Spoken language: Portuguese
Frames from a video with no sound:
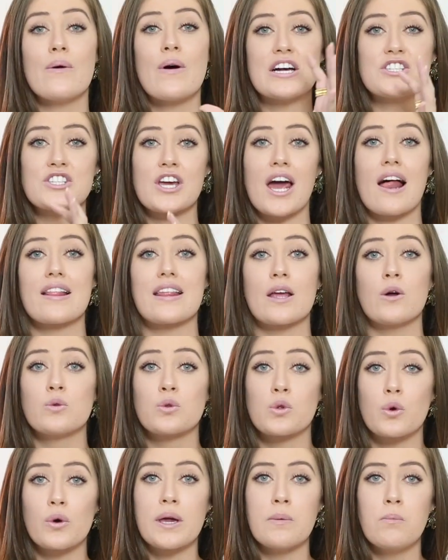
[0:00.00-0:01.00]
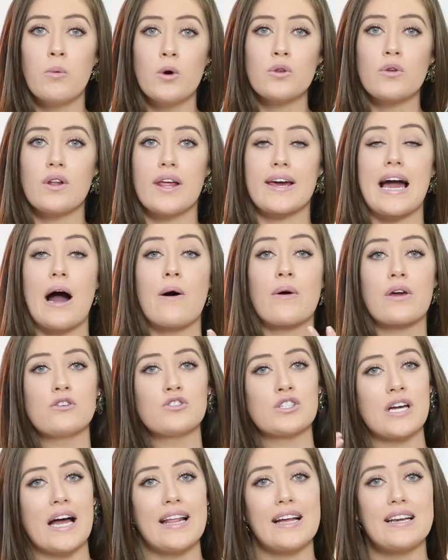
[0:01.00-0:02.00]
E eu acho que ela tem um truque muito legal que
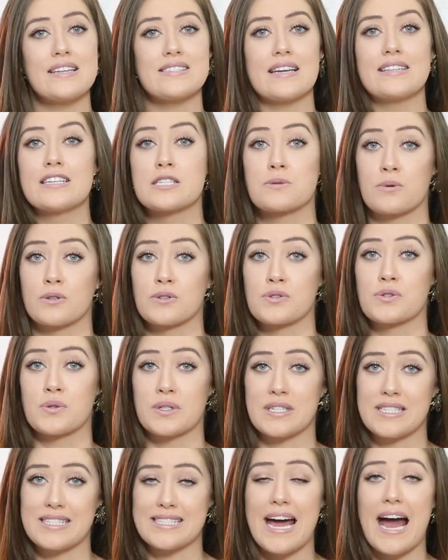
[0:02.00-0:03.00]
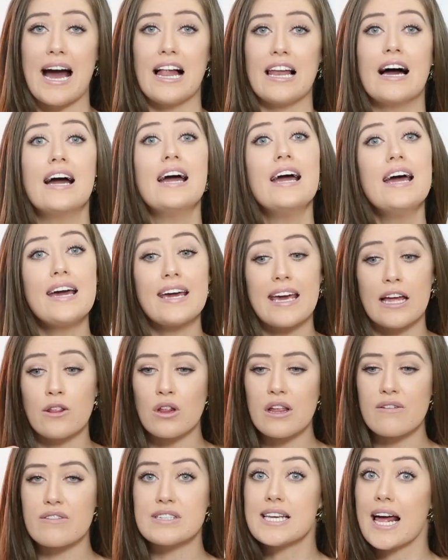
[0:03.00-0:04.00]
eu já analisei nas produções dela, que é
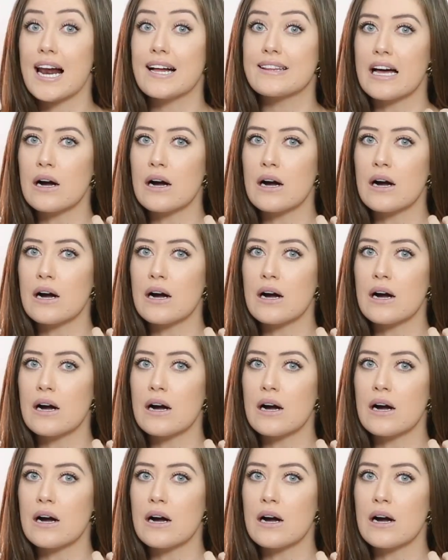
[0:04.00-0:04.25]
toda vez que ela